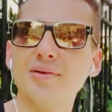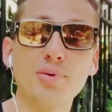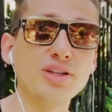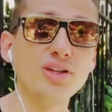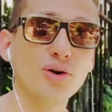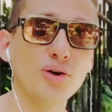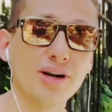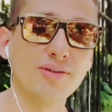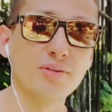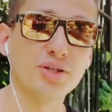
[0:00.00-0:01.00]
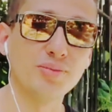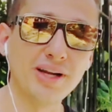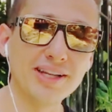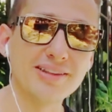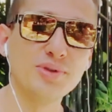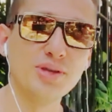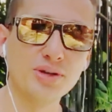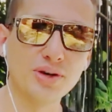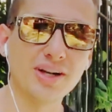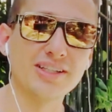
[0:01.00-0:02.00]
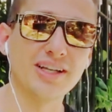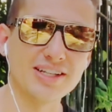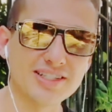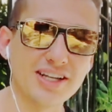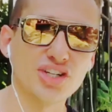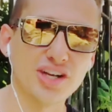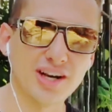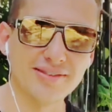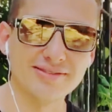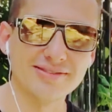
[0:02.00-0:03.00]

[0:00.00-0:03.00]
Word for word: Про Нью-Йорк. В общем, летом Нью-Йорк это адская жара.